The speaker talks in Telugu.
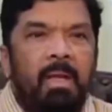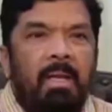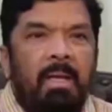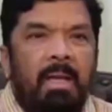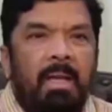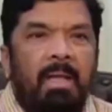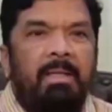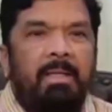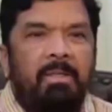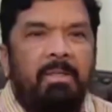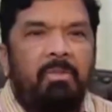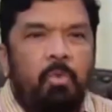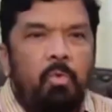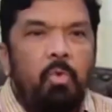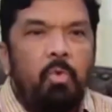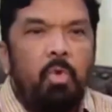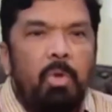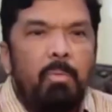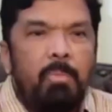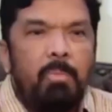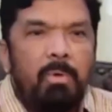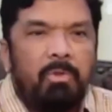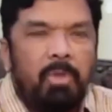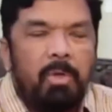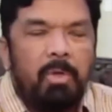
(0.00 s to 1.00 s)
లేదా స్కూళ్ళు
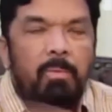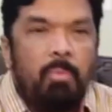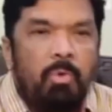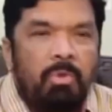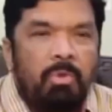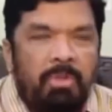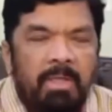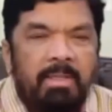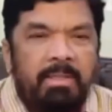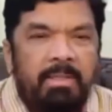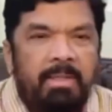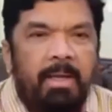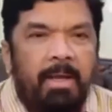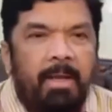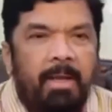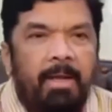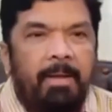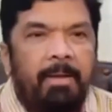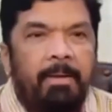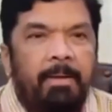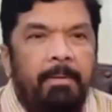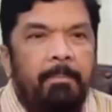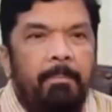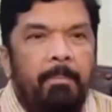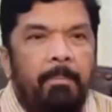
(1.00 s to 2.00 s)
మొత్తం మూసేసేయాలి
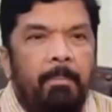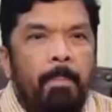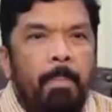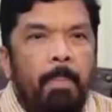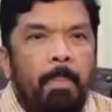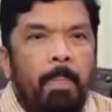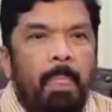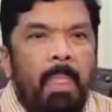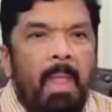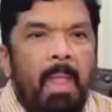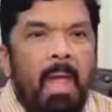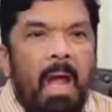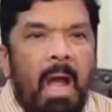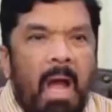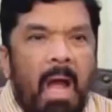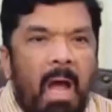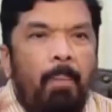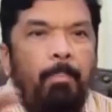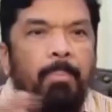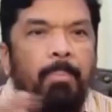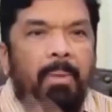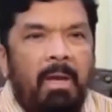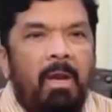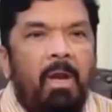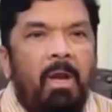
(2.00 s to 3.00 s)
ఆ
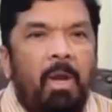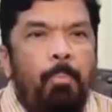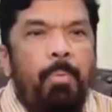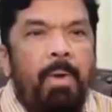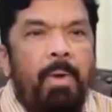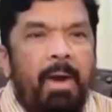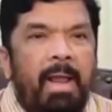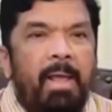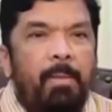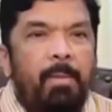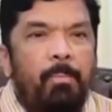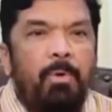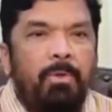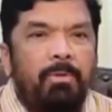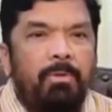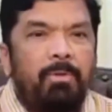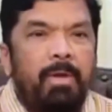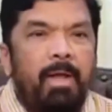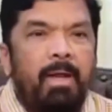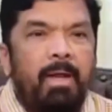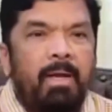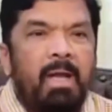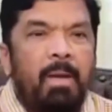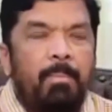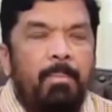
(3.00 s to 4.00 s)
పిల్లలు
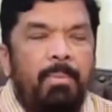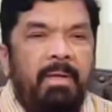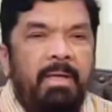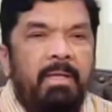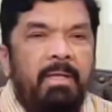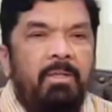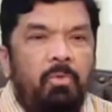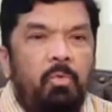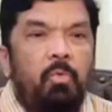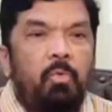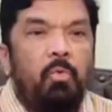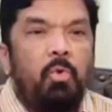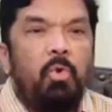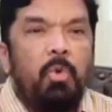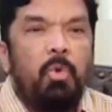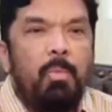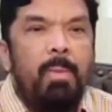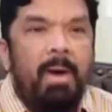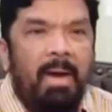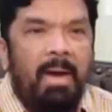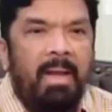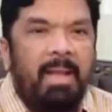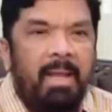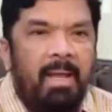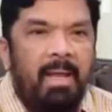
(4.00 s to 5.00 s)
పాడైపోతున్నారు కాబట్టి స్కూళ్ళు
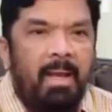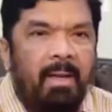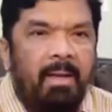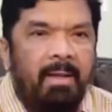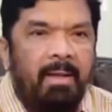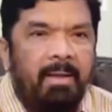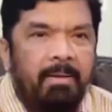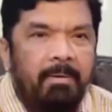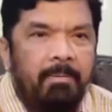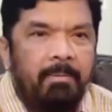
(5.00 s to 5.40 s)
మానేయాలి